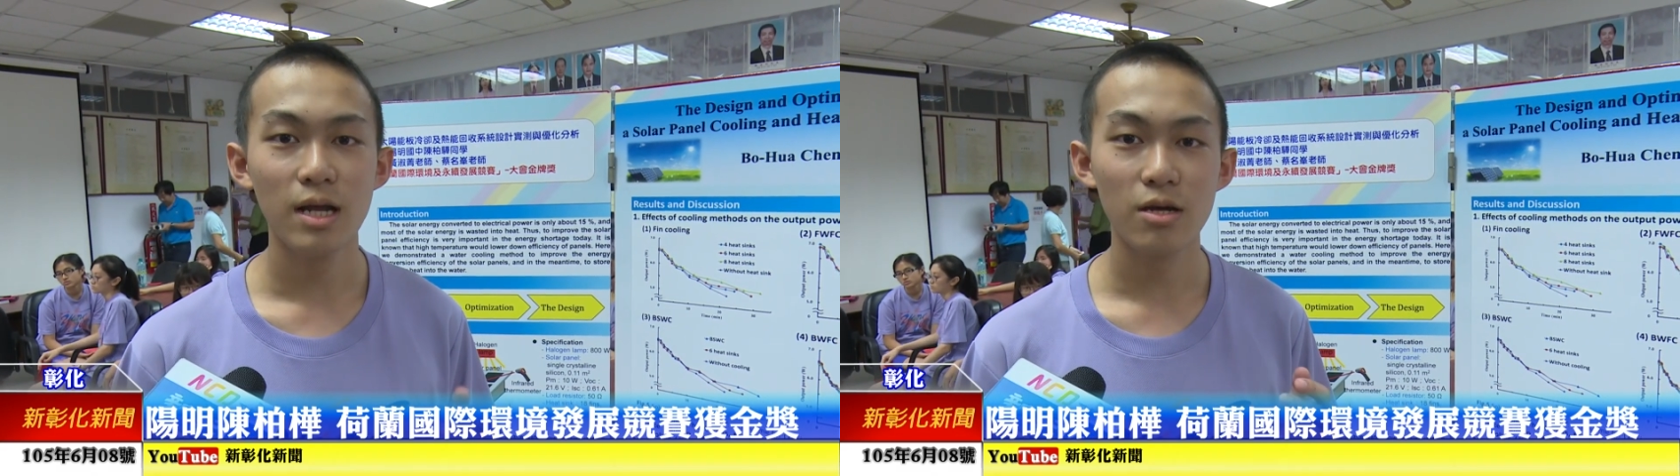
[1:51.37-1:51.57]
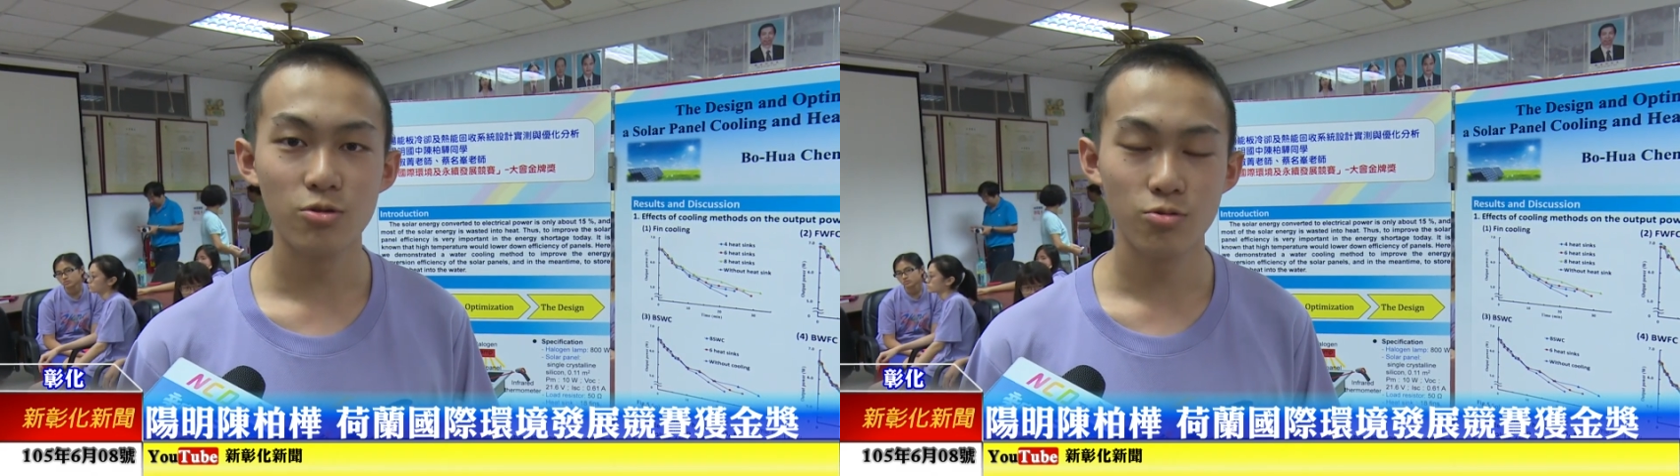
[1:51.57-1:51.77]

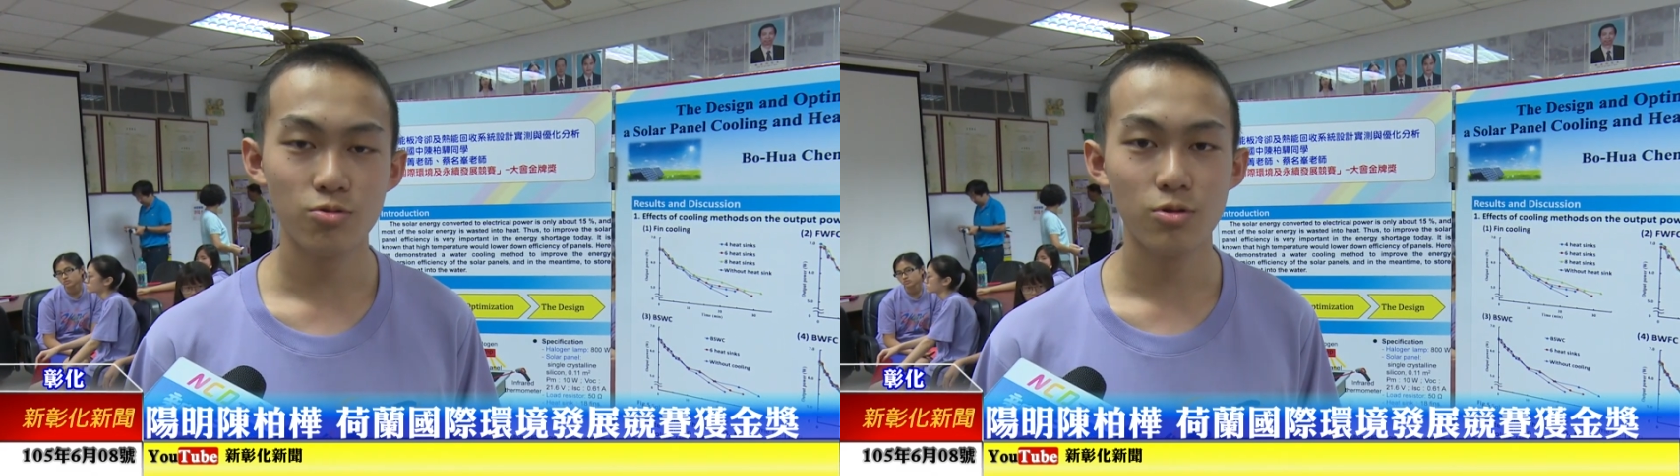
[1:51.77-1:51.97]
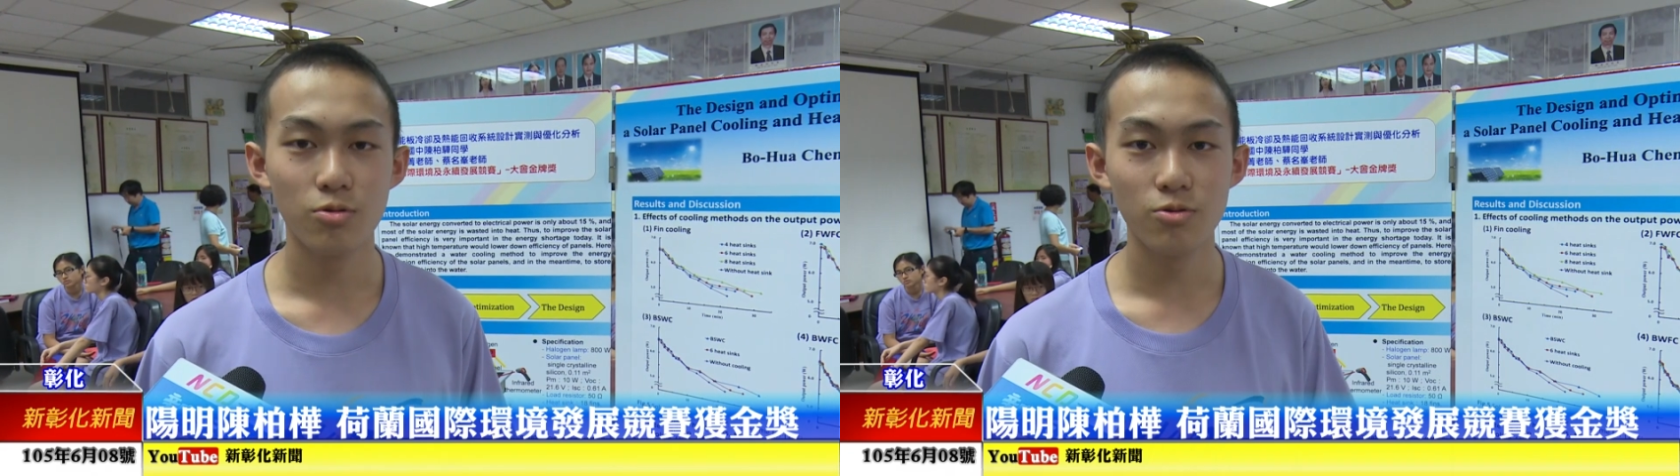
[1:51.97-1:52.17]
它的输
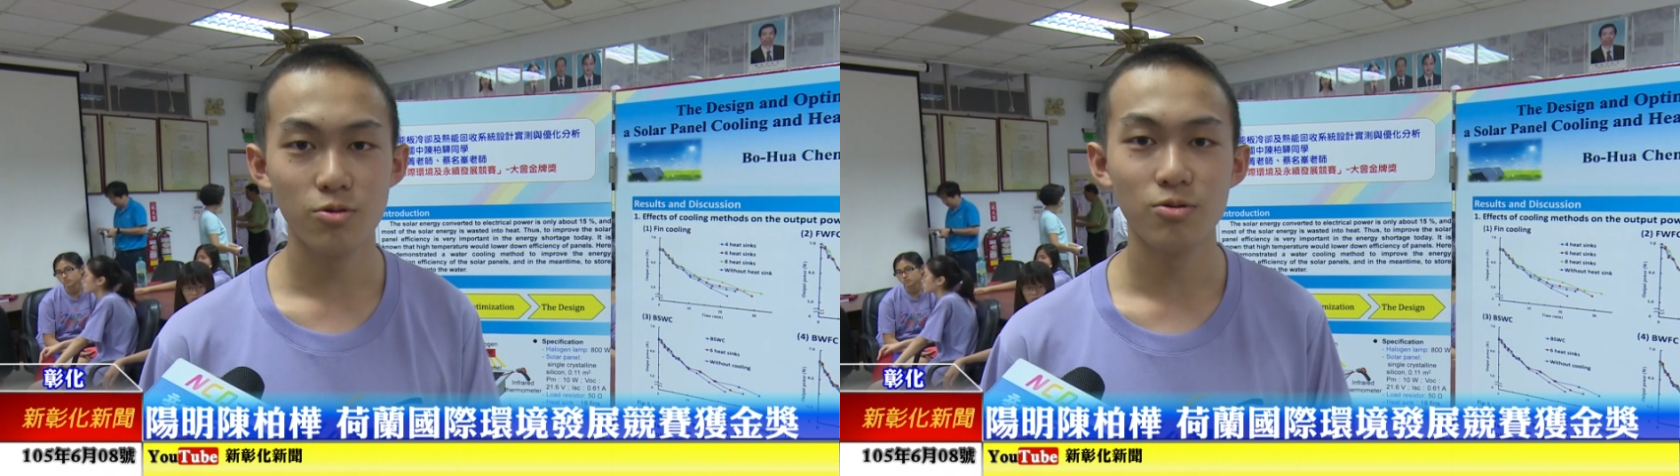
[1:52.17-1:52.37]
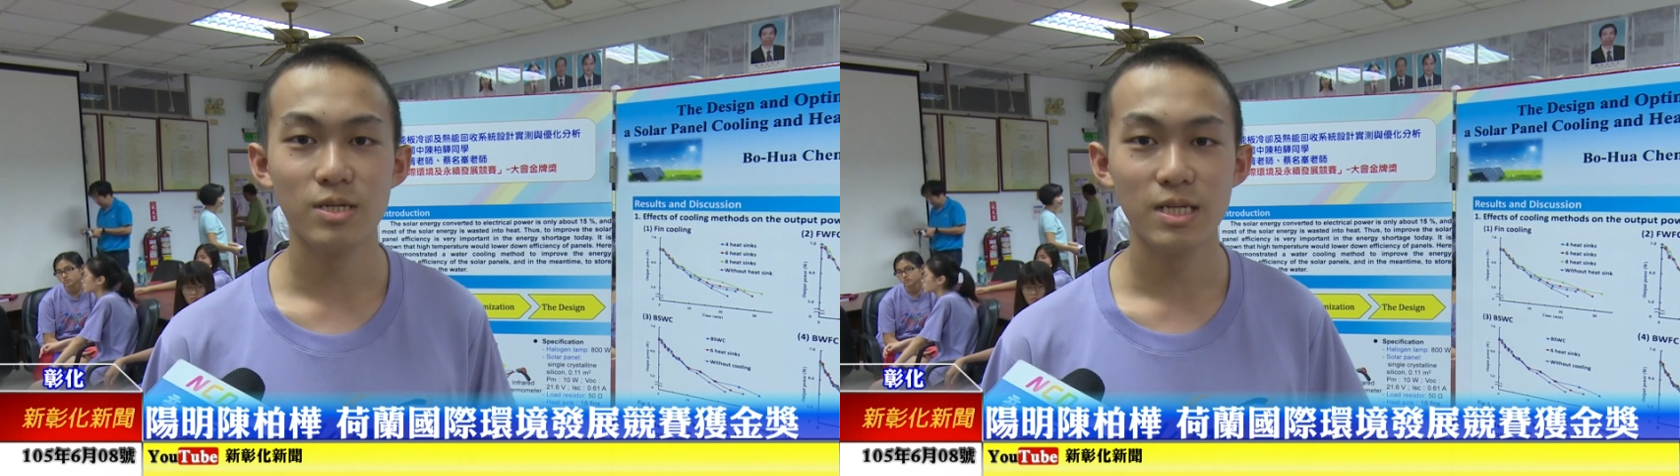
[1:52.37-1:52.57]
出功率
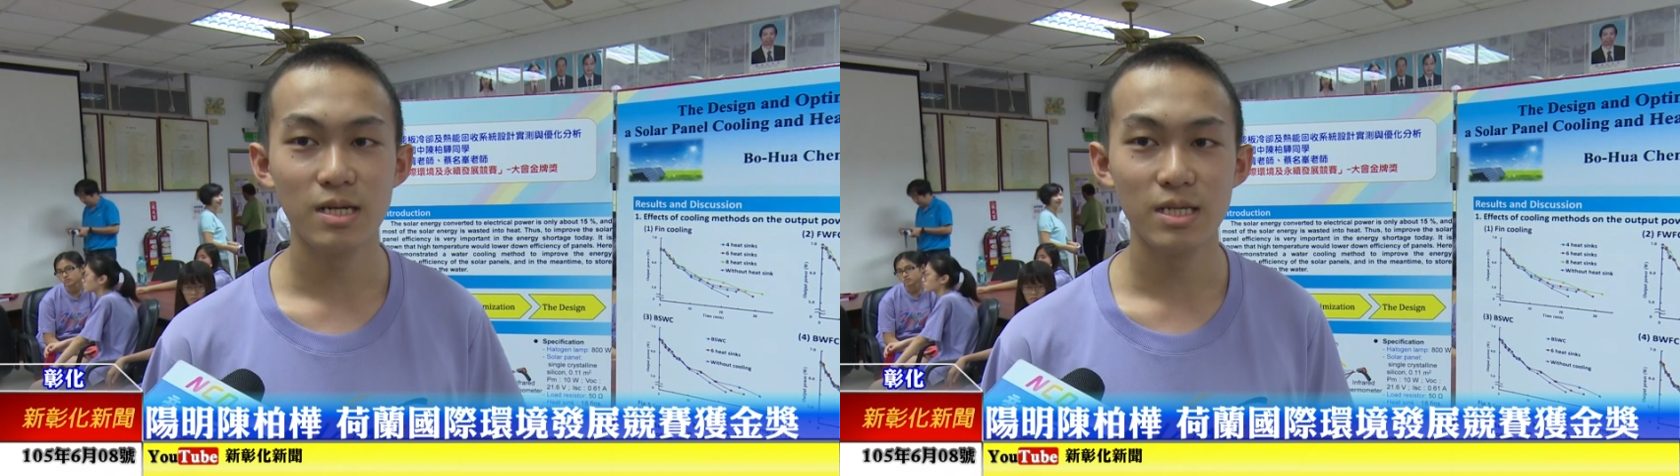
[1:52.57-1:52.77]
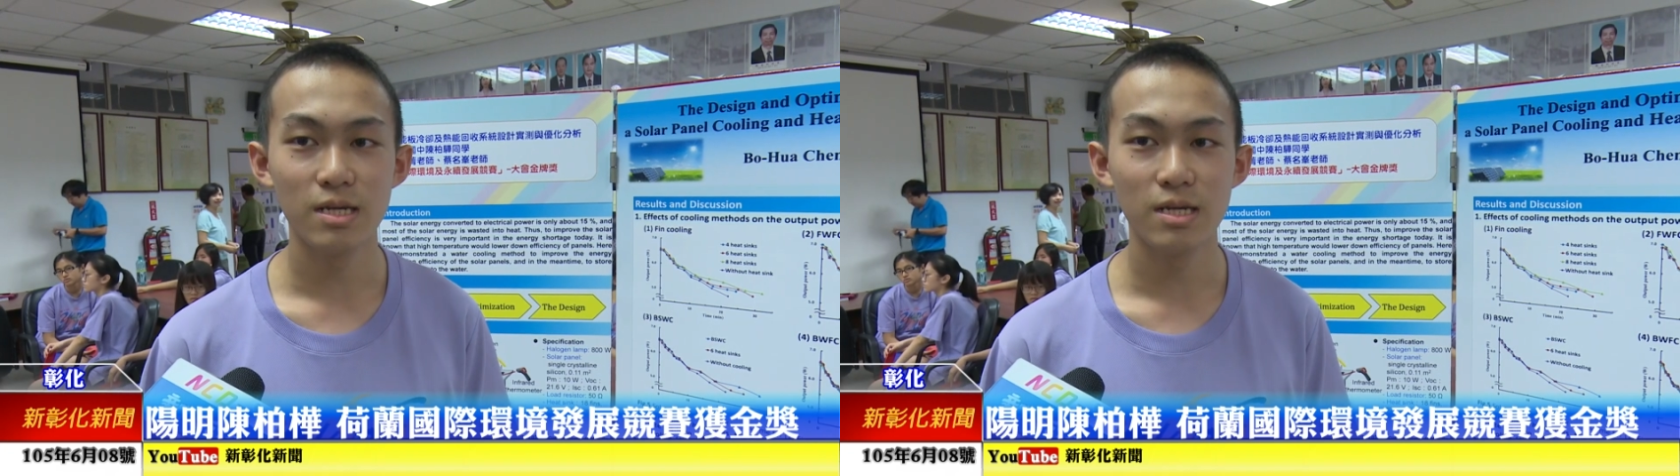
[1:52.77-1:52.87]
就会下